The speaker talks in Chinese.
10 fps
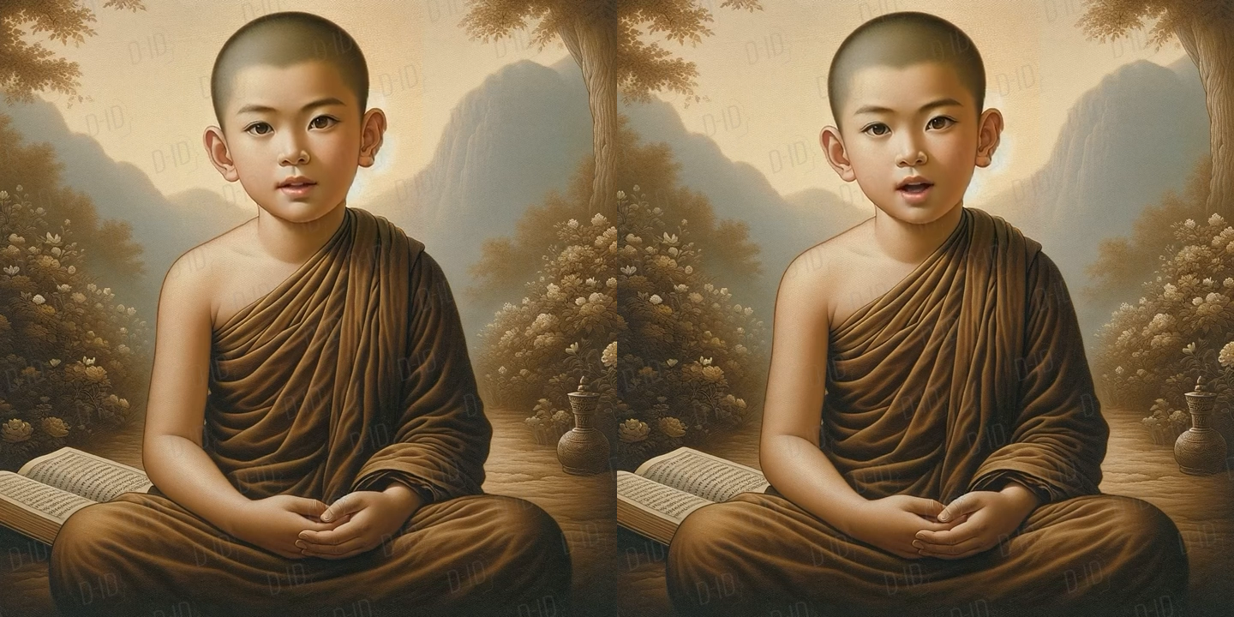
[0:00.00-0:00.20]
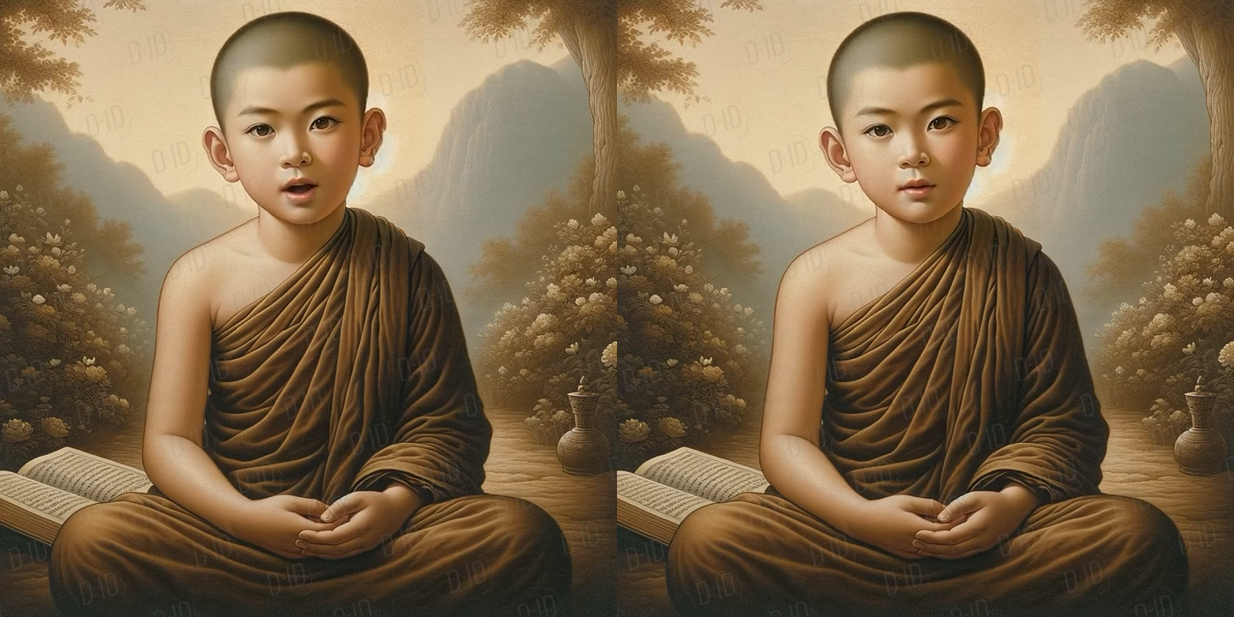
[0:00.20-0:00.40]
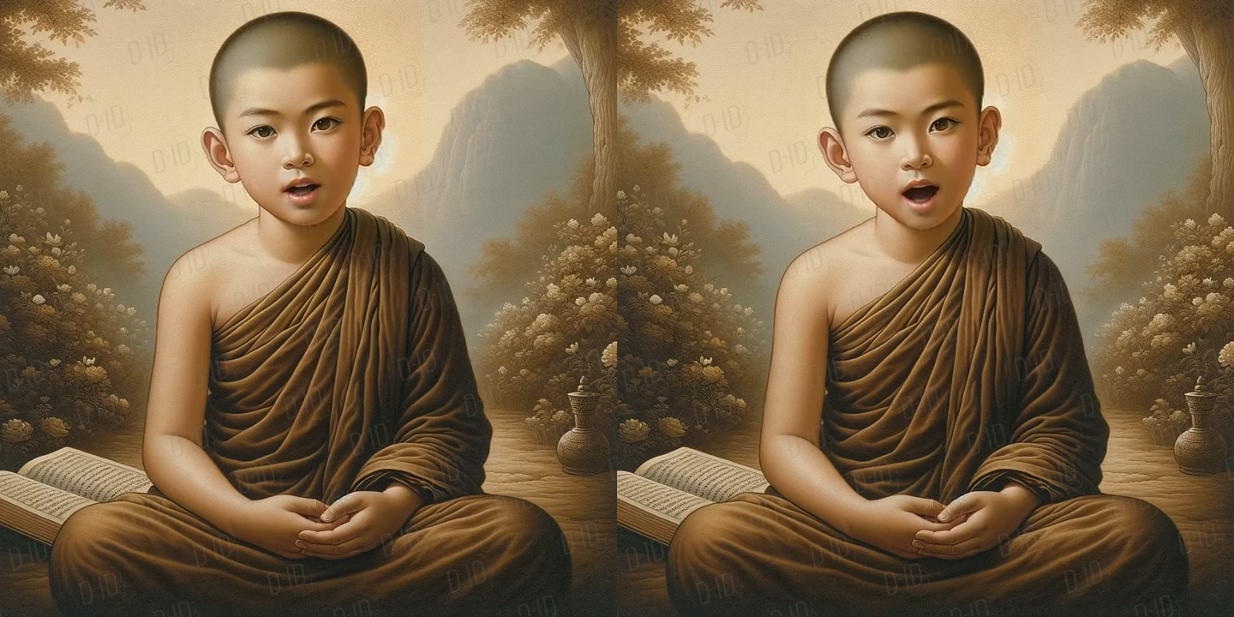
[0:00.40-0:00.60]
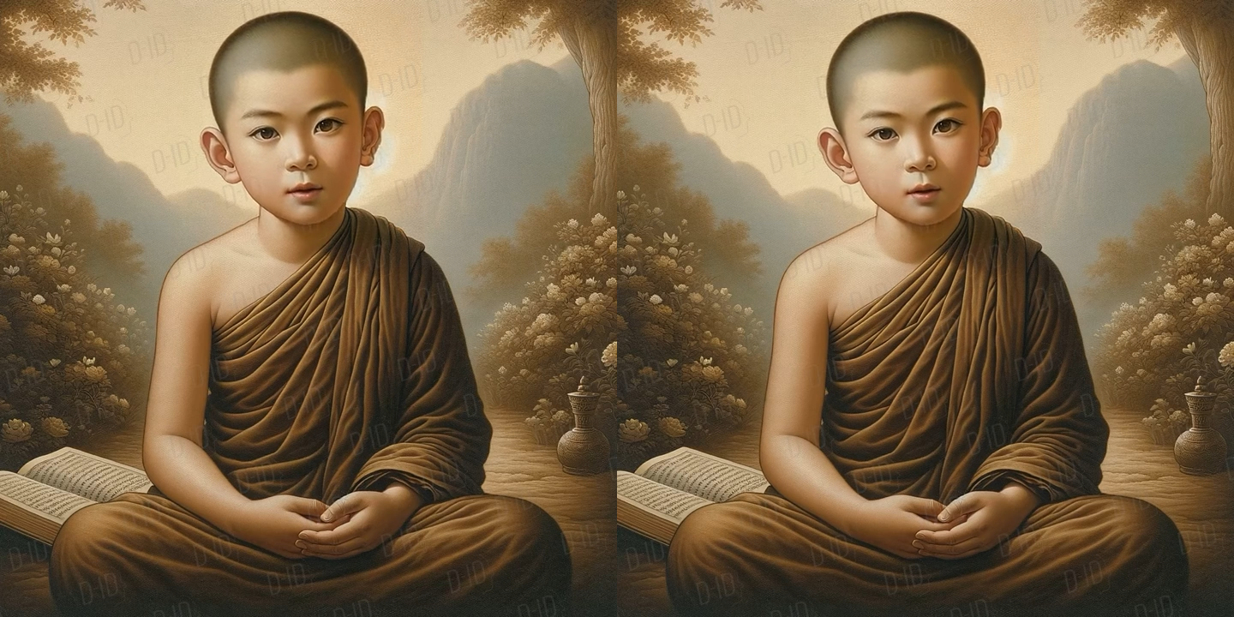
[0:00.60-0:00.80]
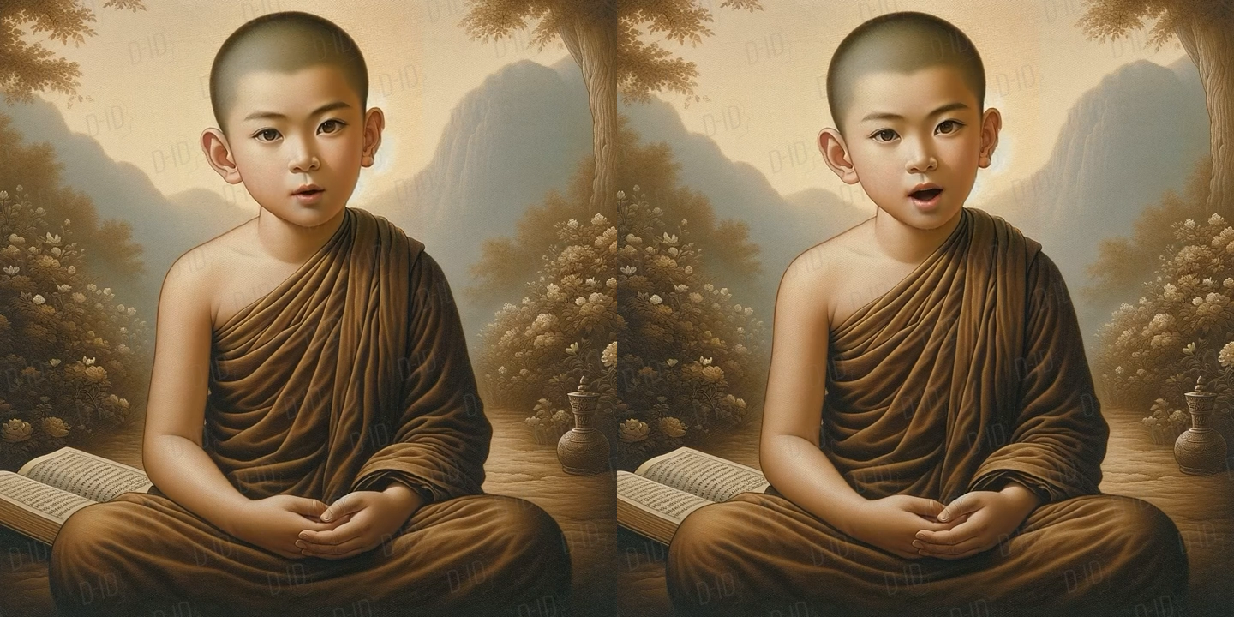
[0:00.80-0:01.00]
在纷
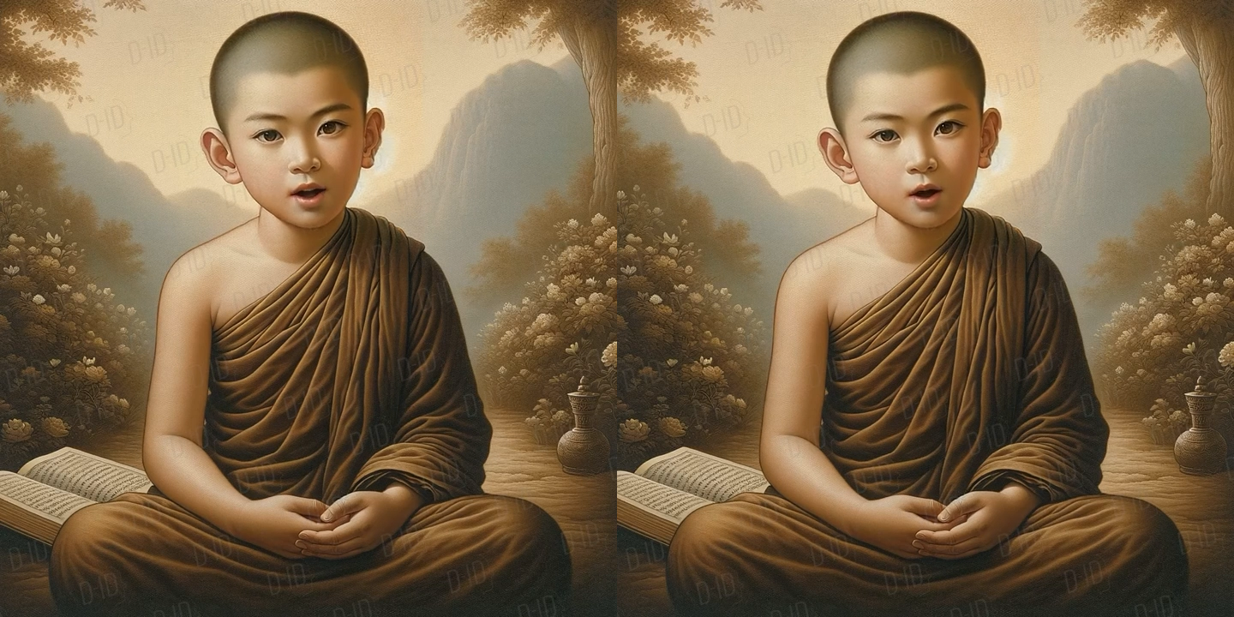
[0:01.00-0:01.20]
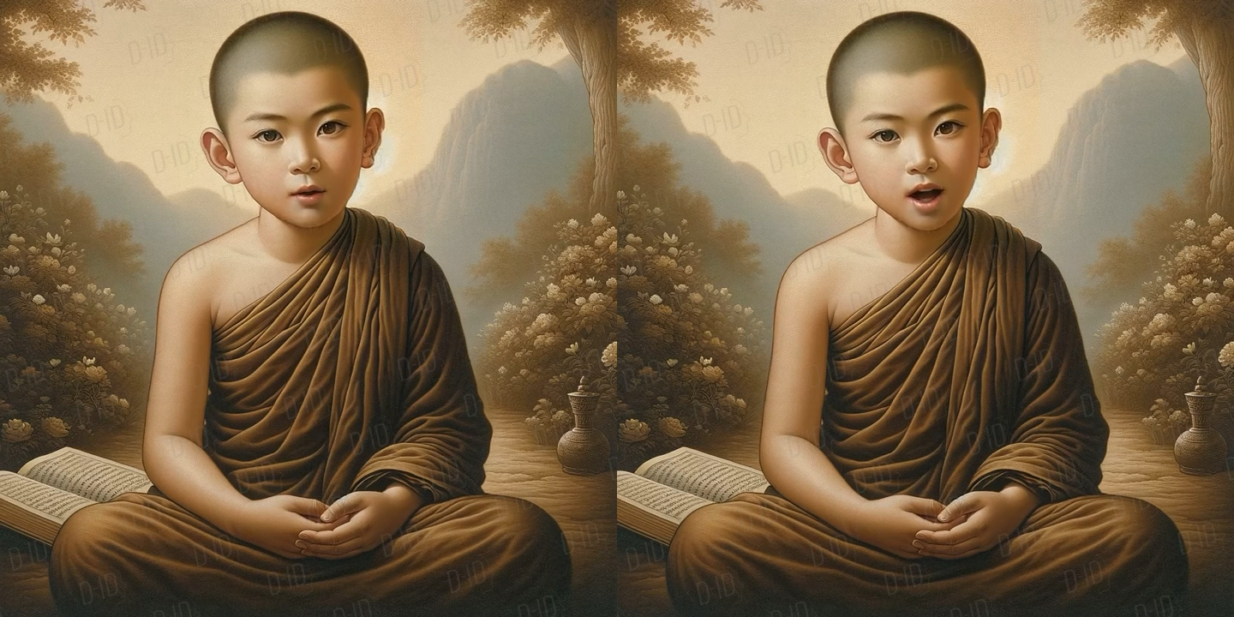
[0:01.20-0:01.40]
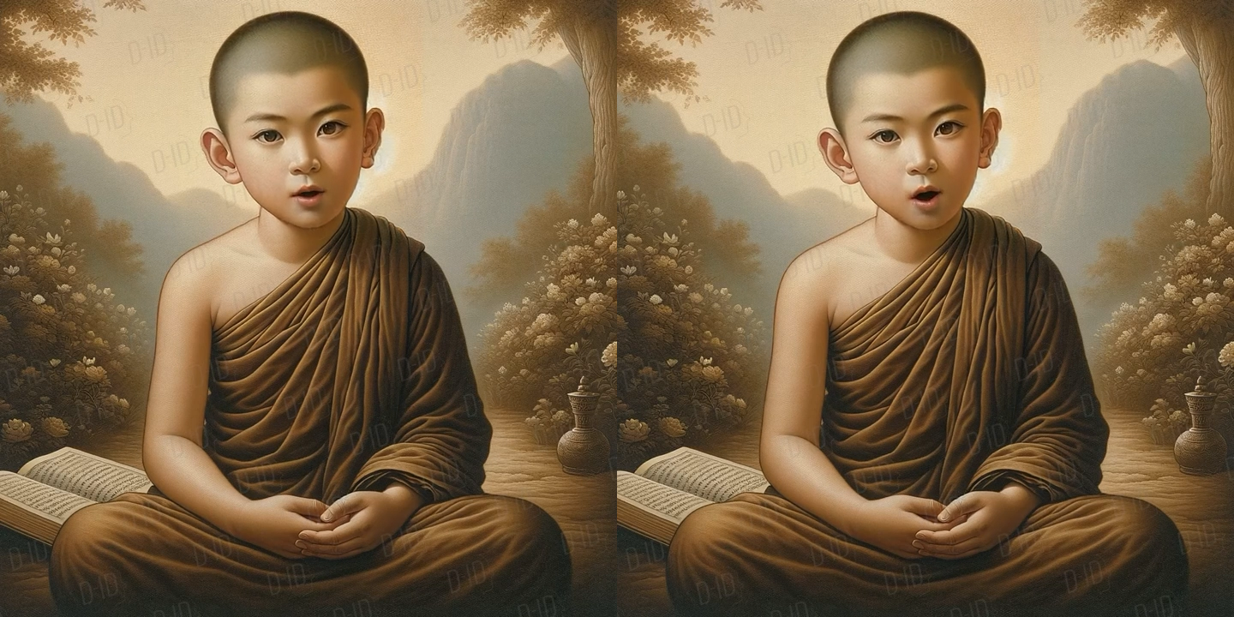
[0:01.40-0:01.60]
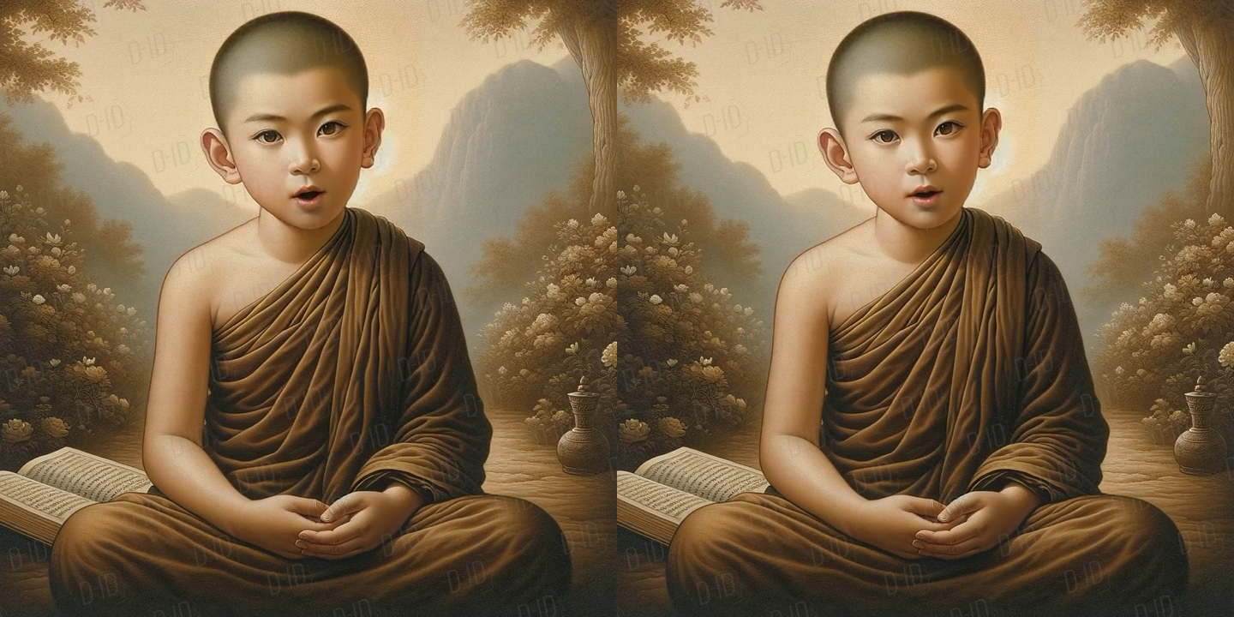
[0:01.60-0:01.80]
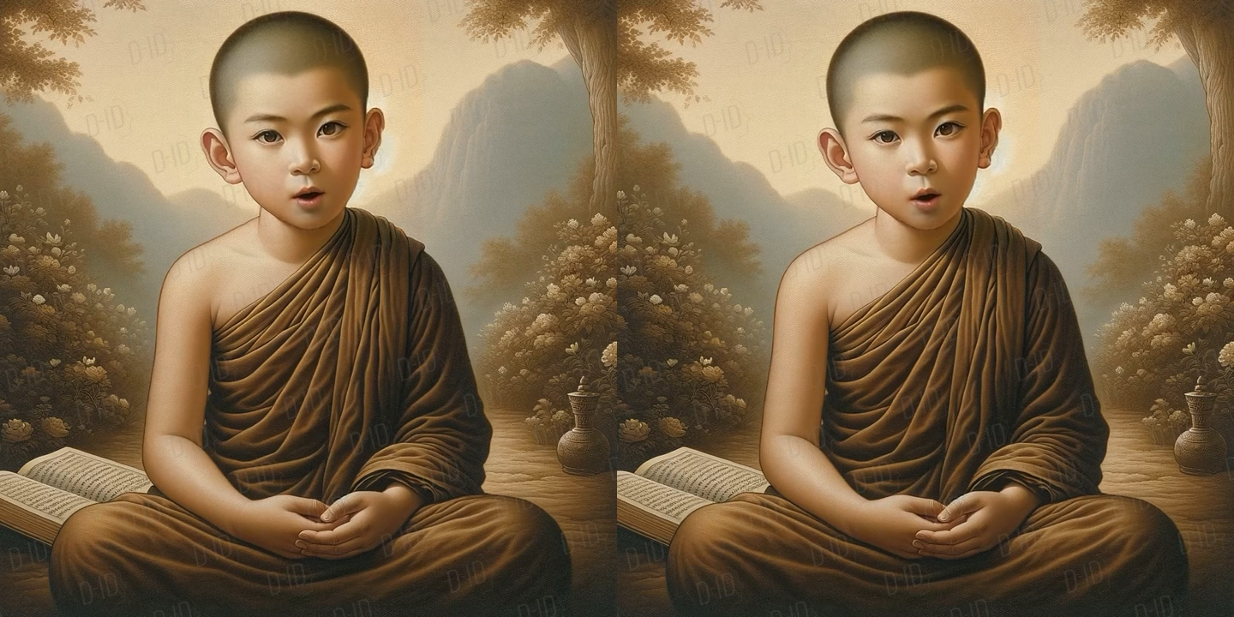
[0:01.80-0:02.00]
扰复杂的世界
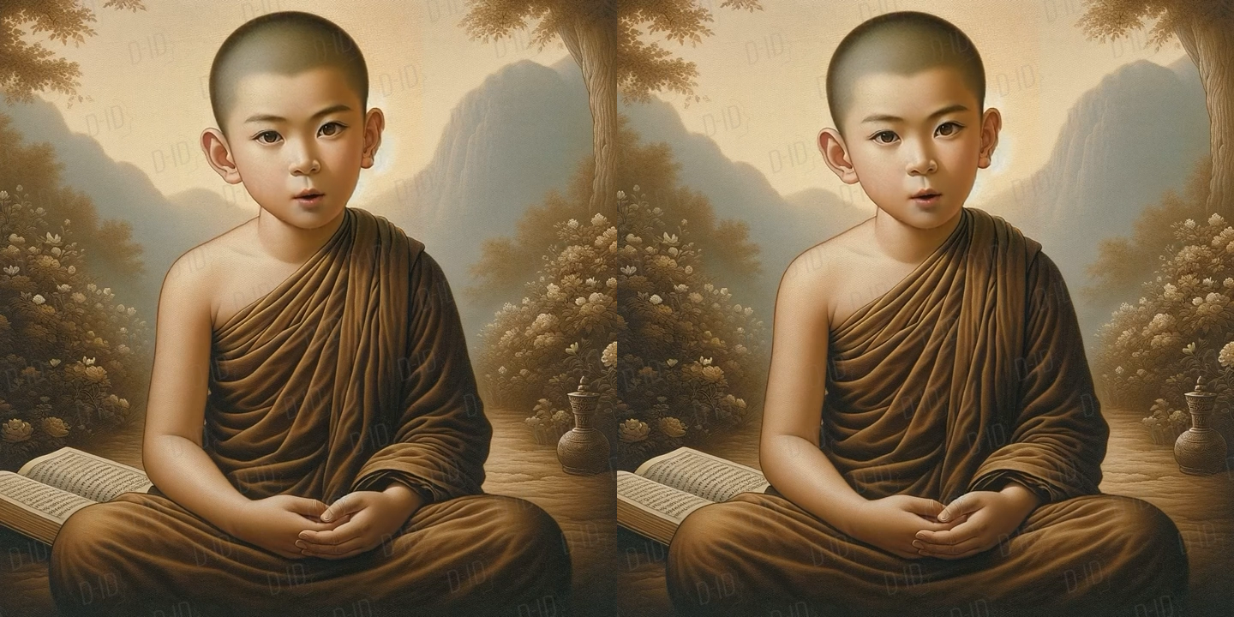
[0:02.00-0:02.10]
中，